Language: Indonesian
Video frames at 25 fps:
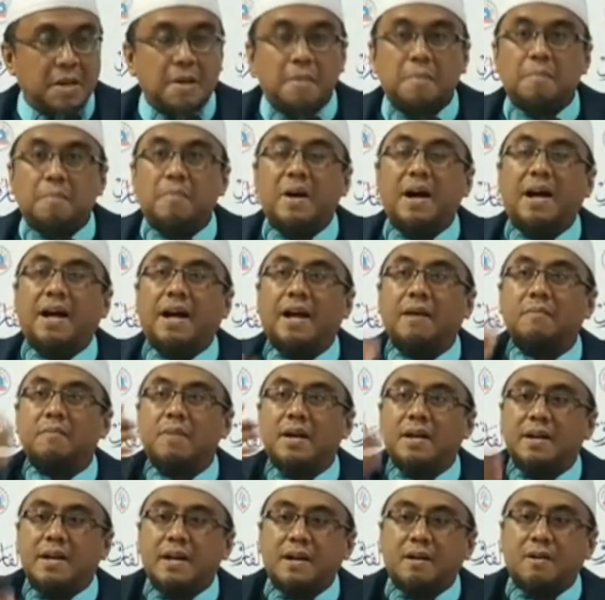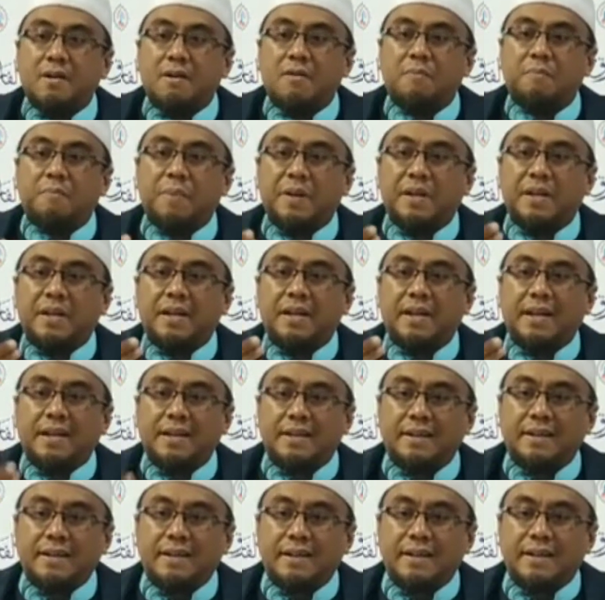Bagaimana Covid
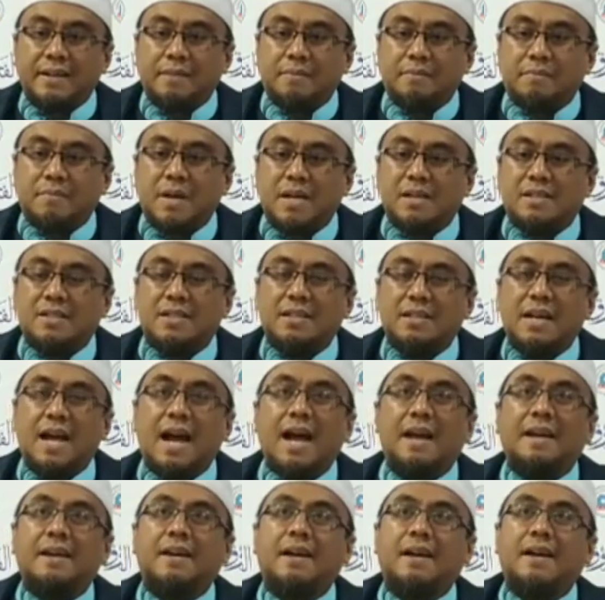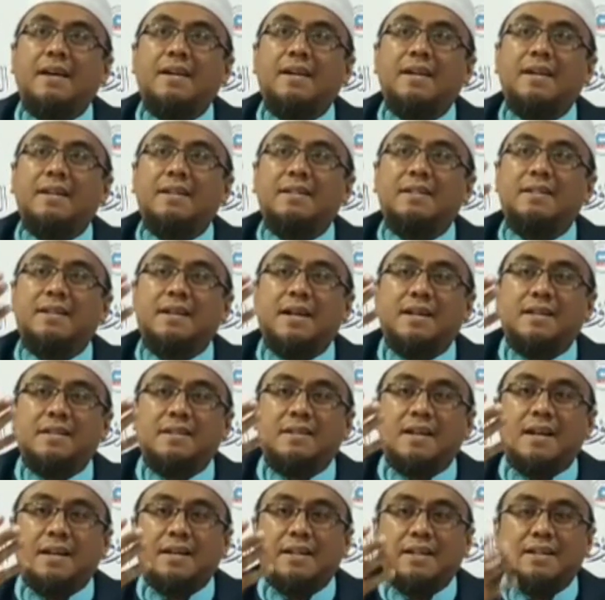ini masih ada di
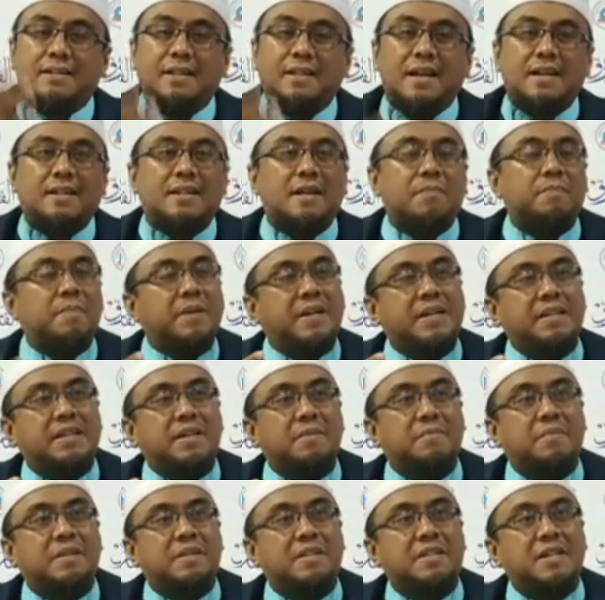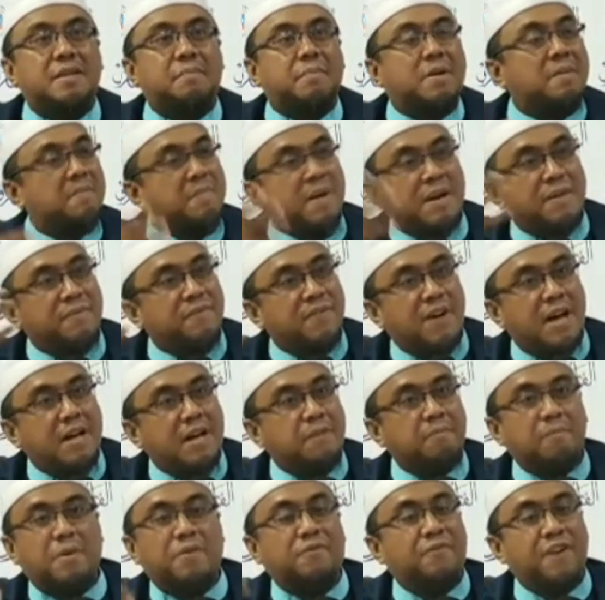tengah-tengah kita tapi kita bisa
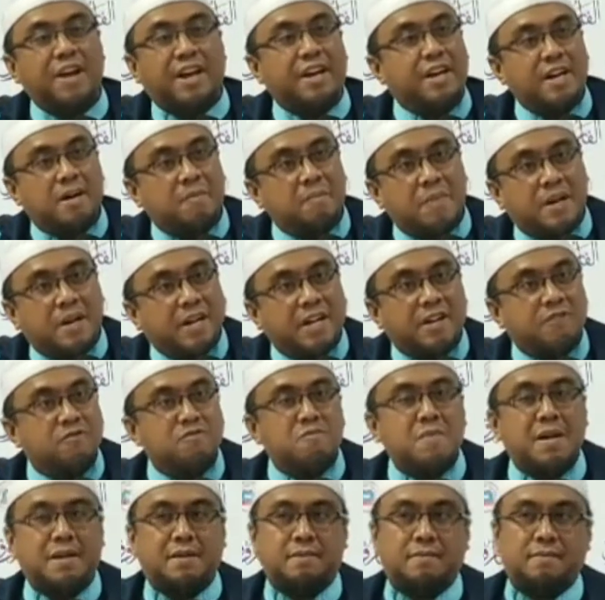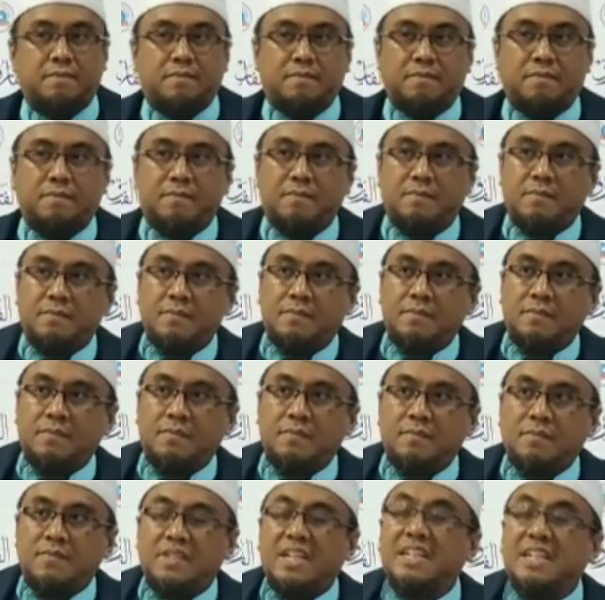bermanfaat, berfaedah bagi umat.
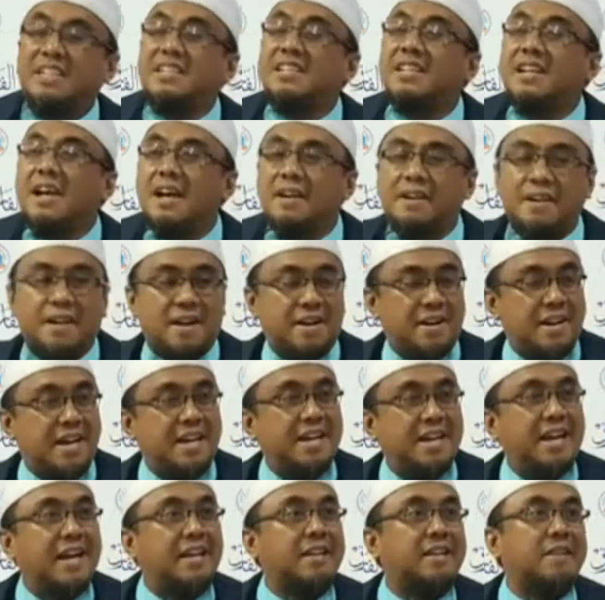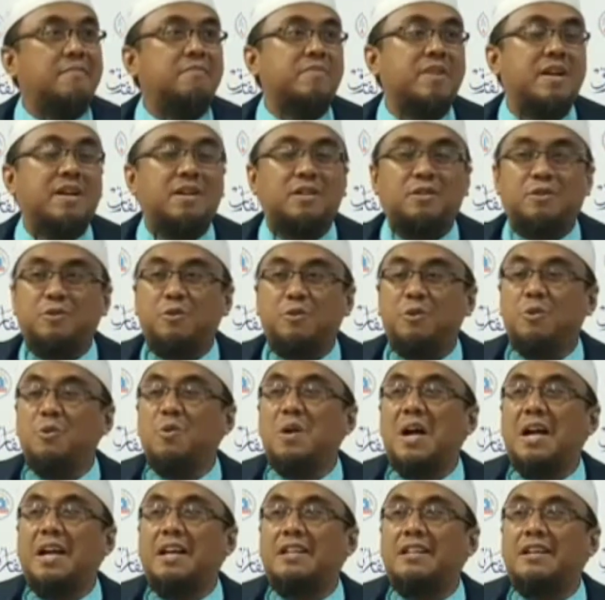Kesian anak yatim yang dulu
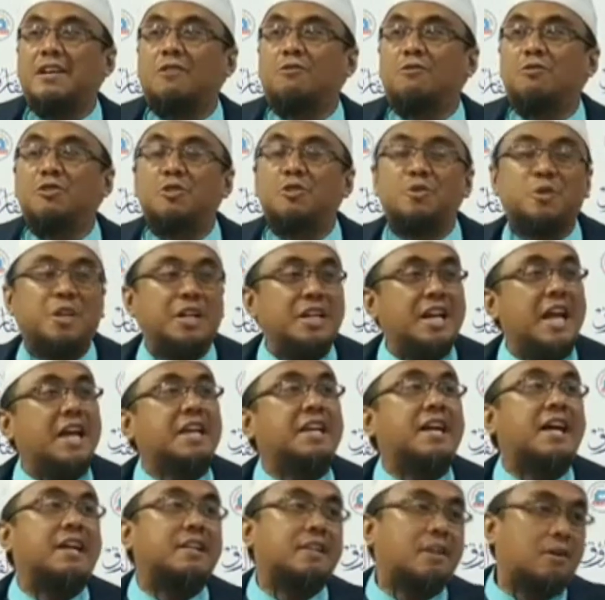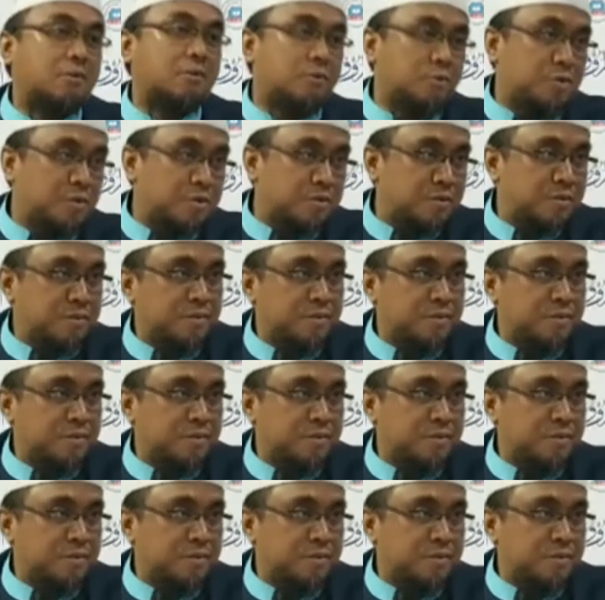nggak kita kunjungi nanya terus.